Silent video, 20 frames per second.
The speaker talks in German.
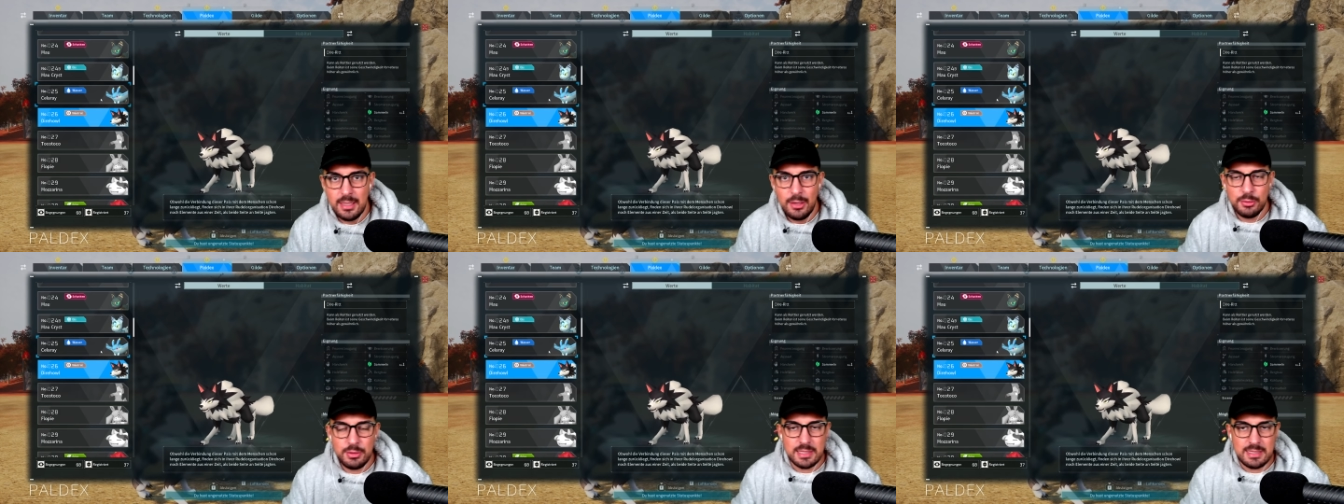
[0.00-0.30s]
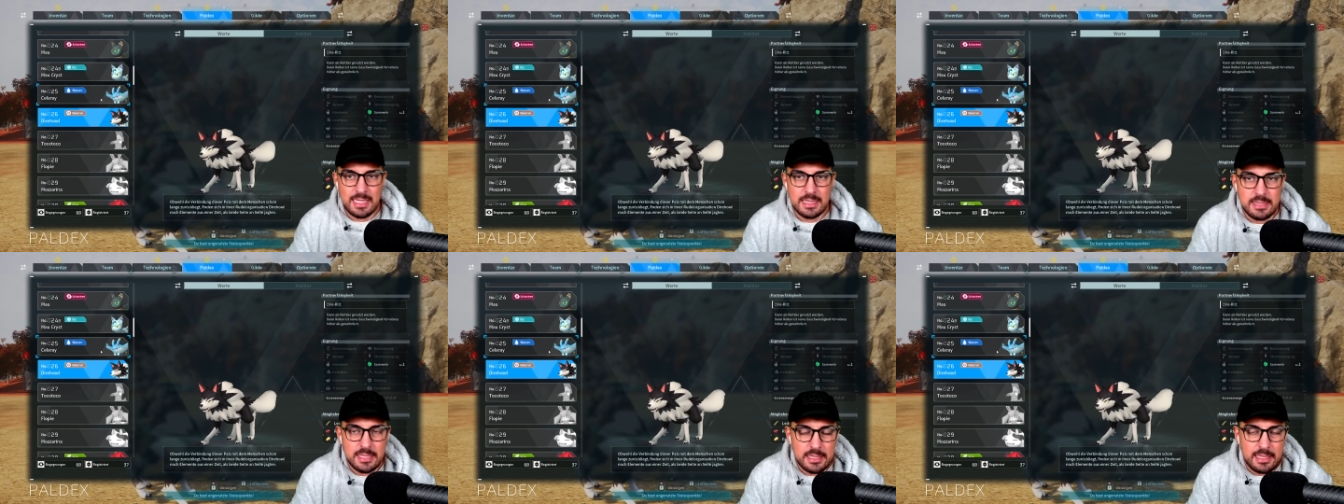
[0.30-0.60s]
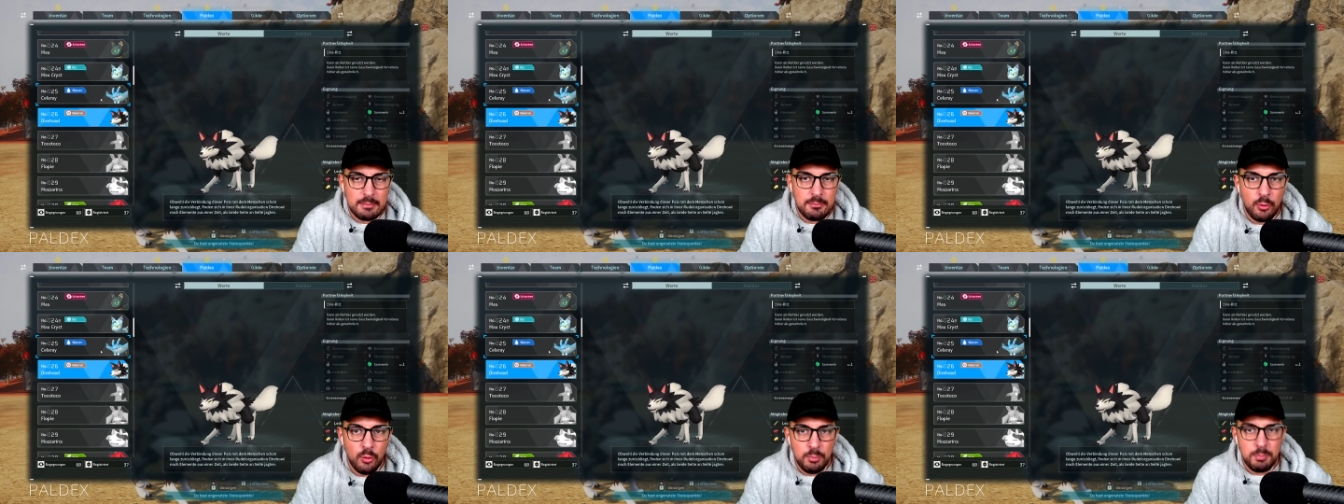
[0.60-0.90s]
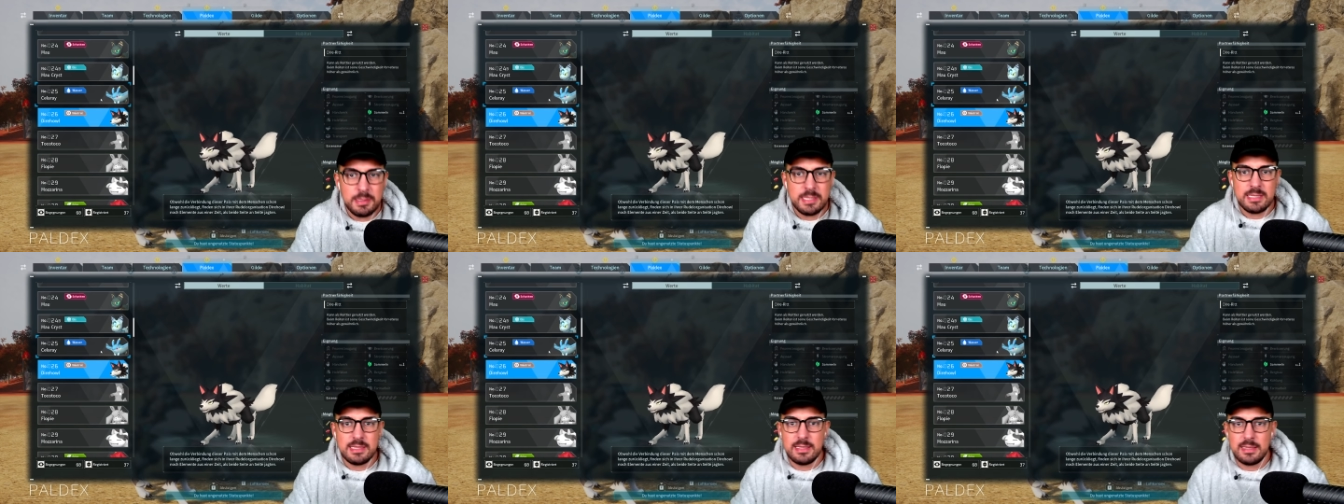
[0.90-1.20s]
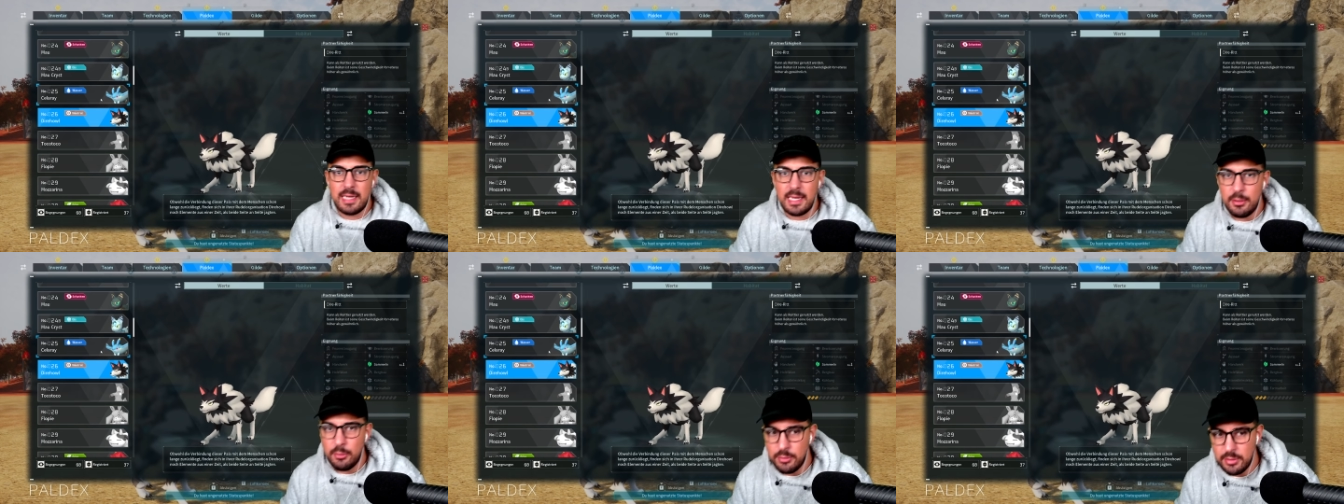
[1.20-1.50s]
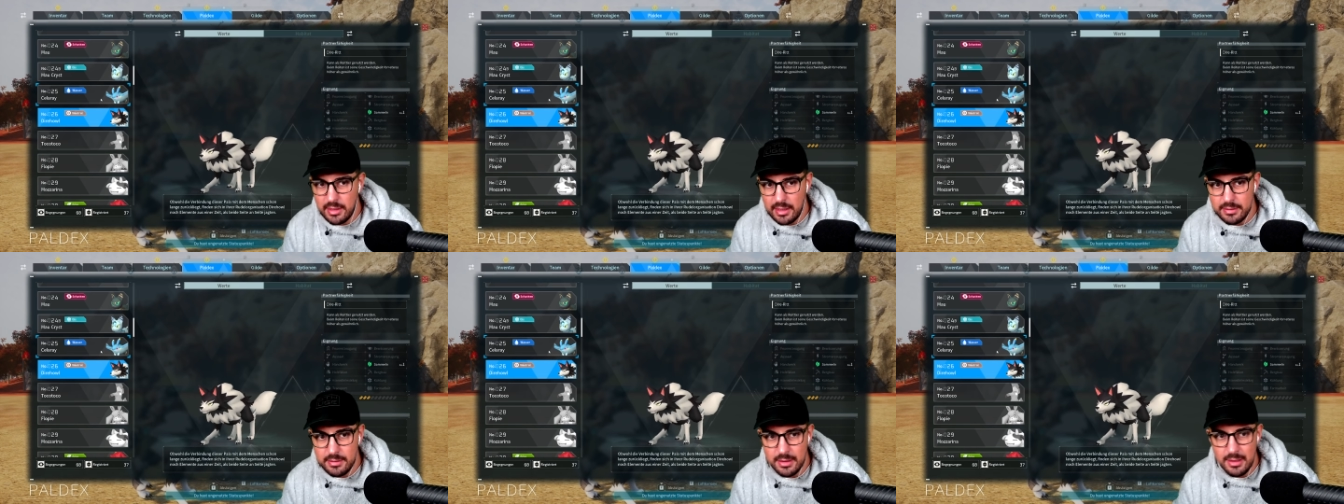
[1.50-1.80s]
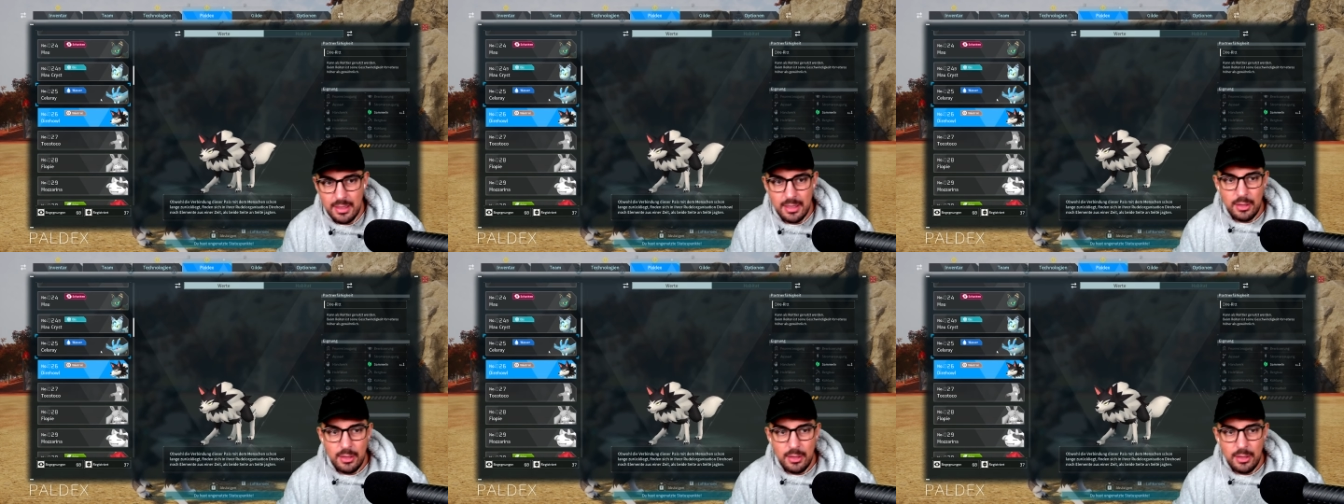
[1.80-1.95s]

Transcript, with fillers: Und das Ganze geht dann hoch bis 300.